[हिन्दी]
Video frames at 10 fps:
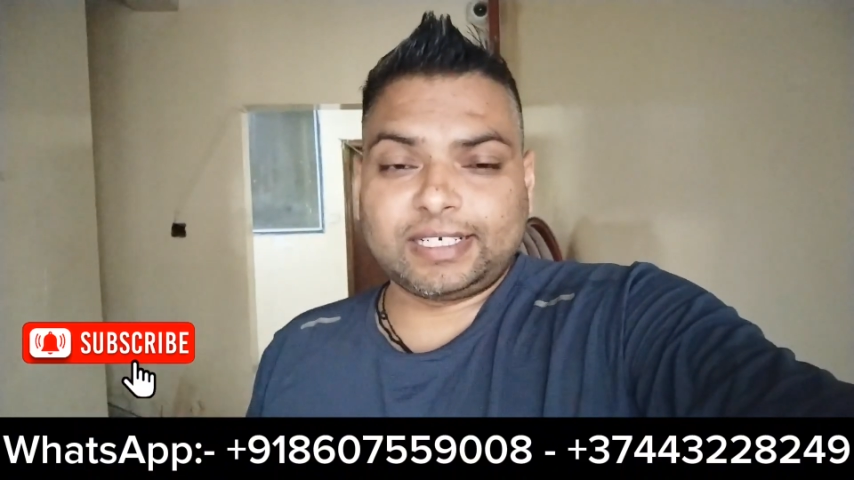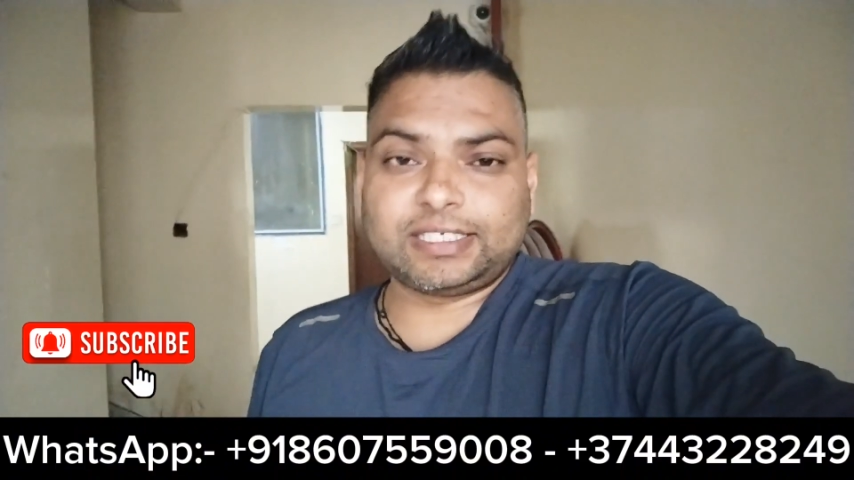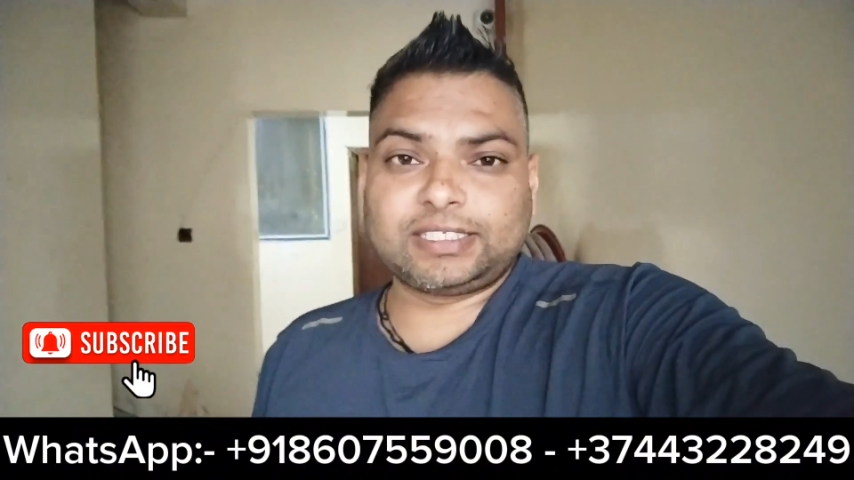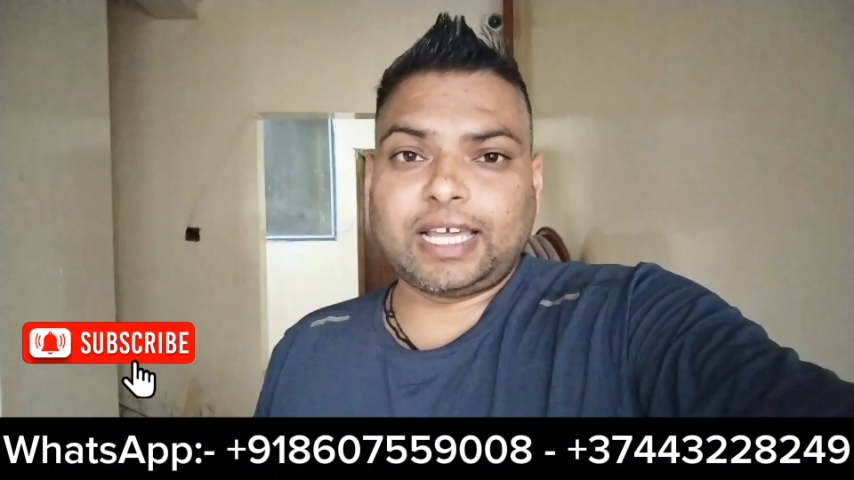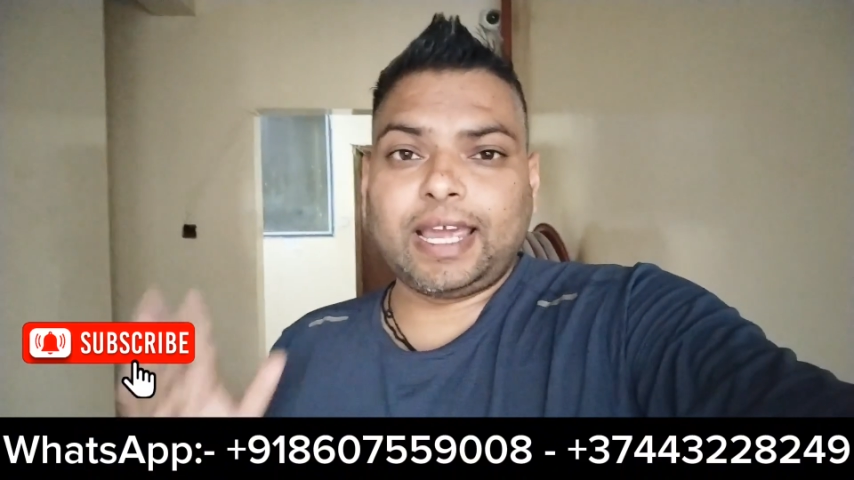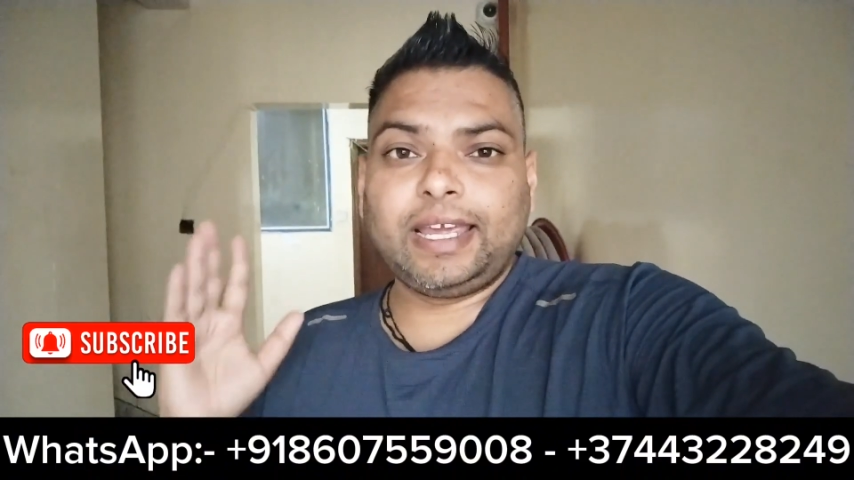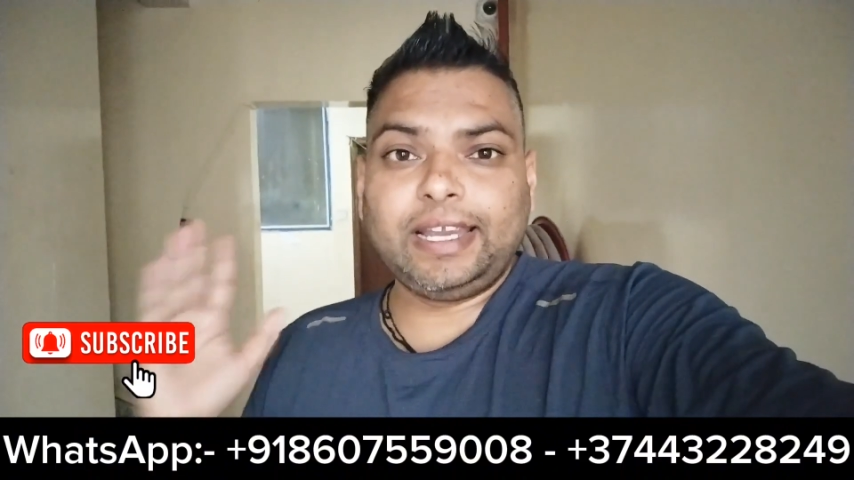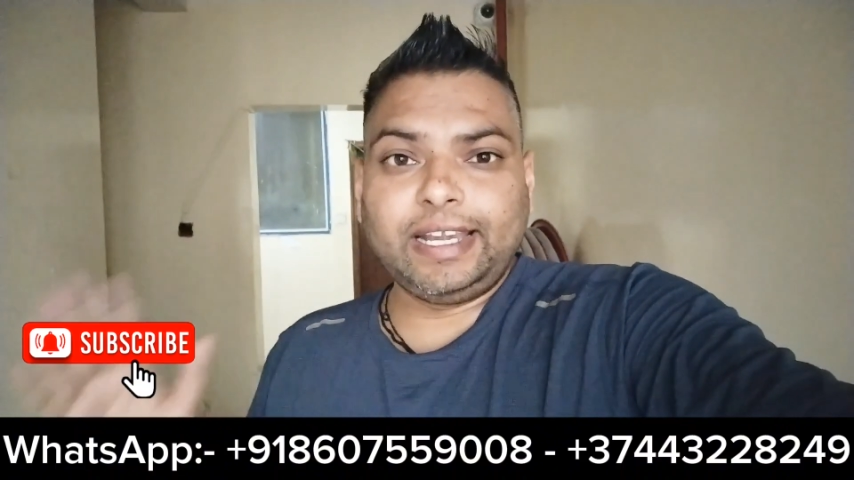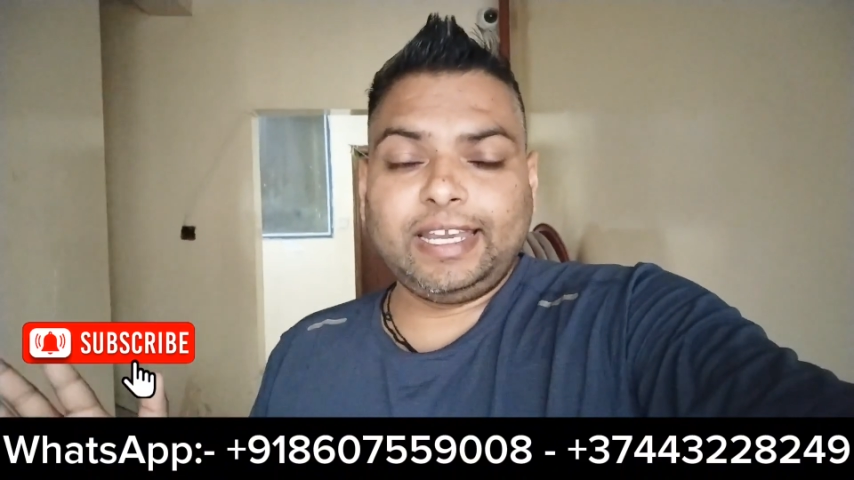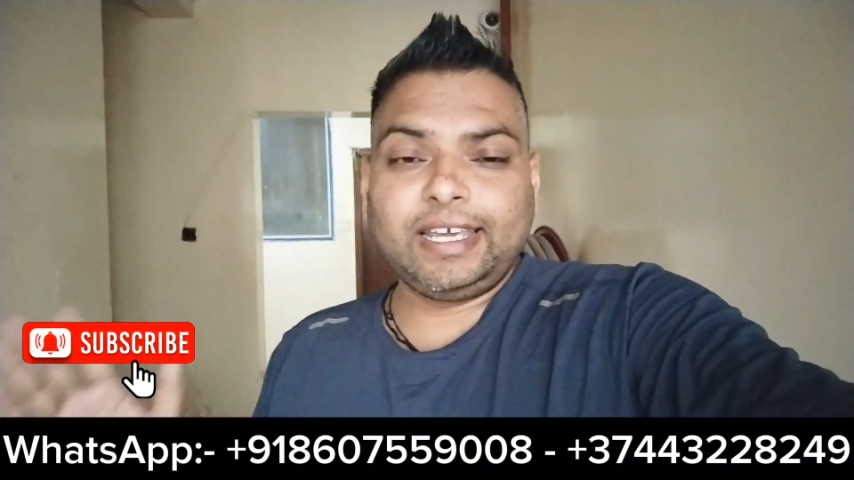कर सकता
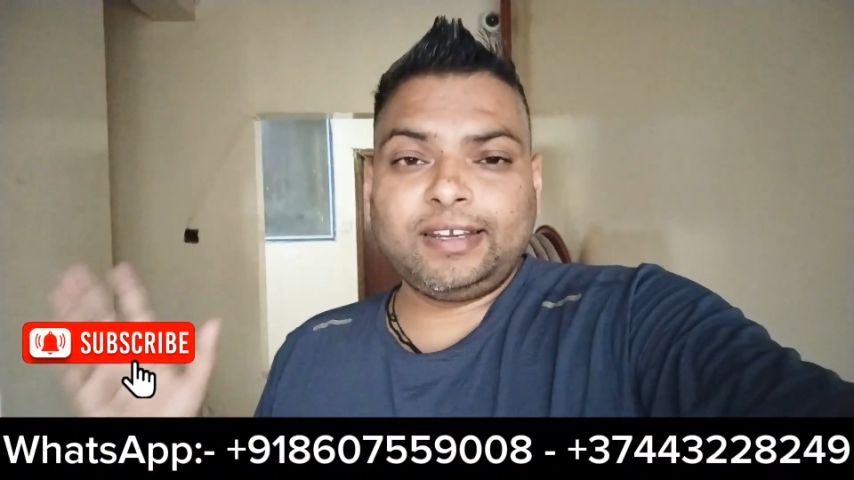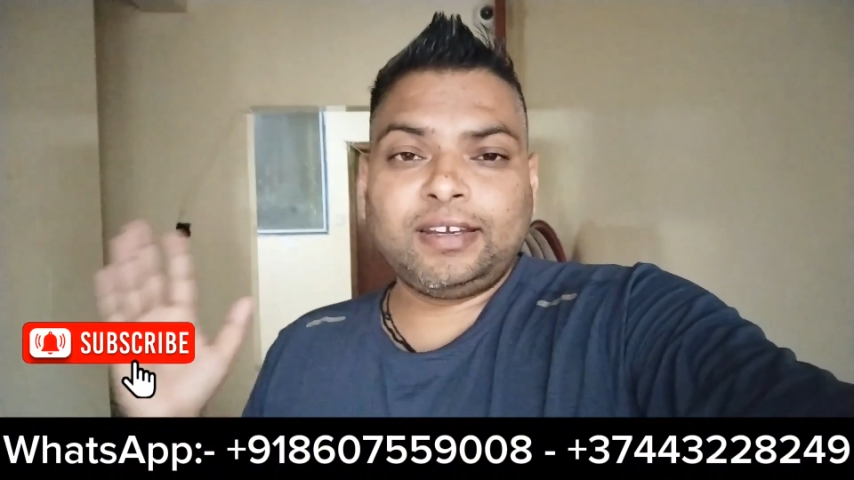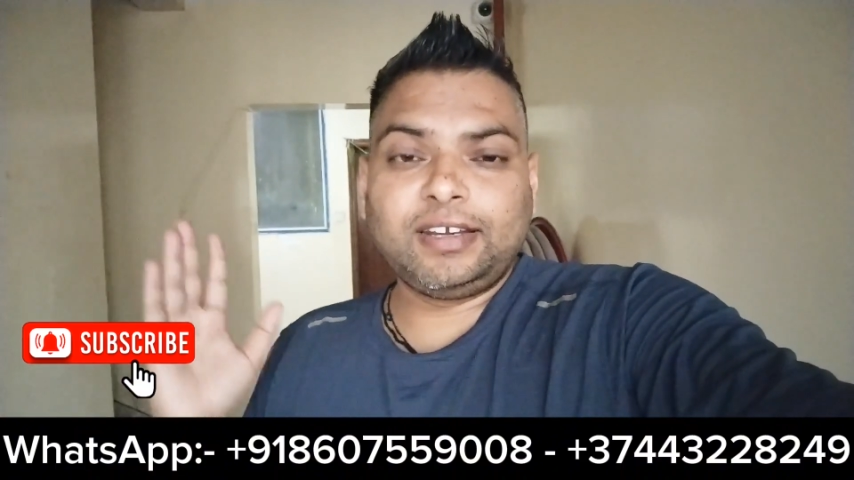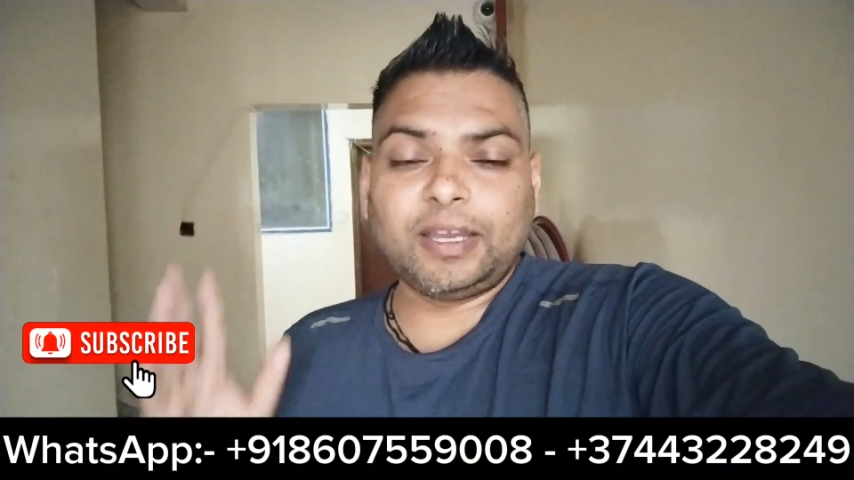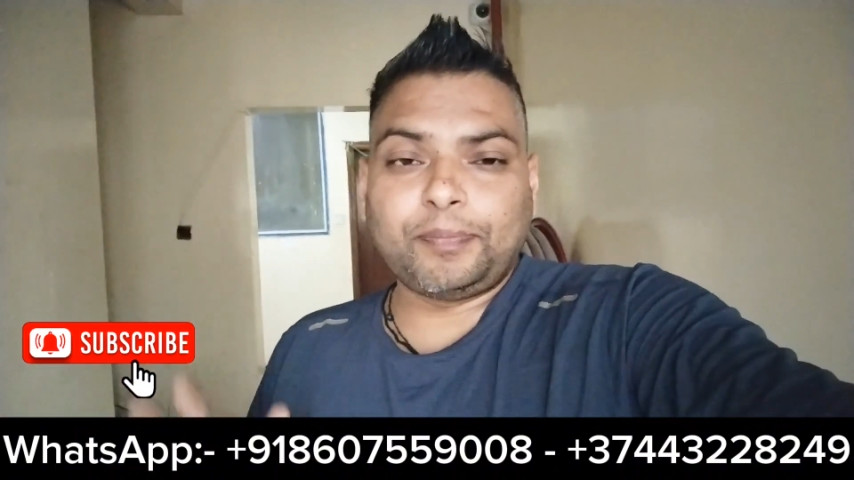है इंडियन